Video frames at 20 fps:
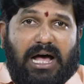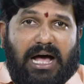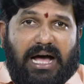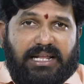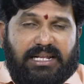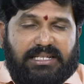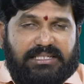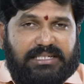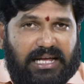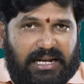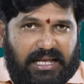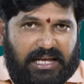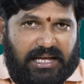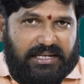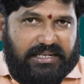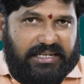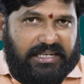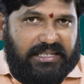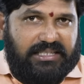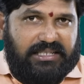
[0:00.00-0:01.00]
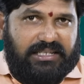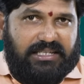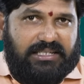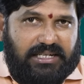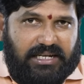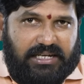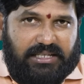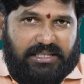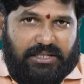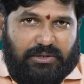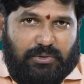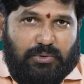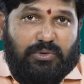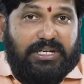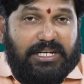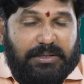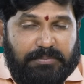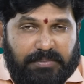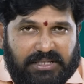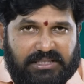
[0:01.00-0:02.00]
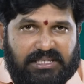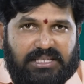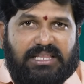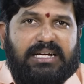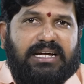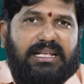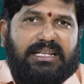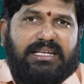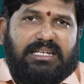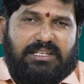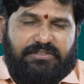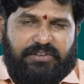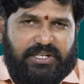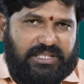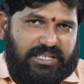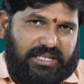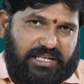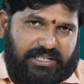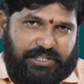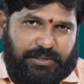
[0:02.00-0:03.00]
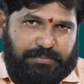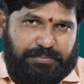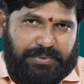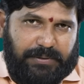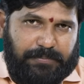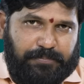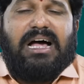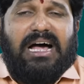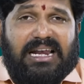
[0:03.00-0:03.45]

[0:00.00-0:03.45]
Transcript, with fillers: ఆయన చాలా నీతి నిజాయితీలు నిబద్ధత కలిగిన వ్యక్తి అని చెప్పి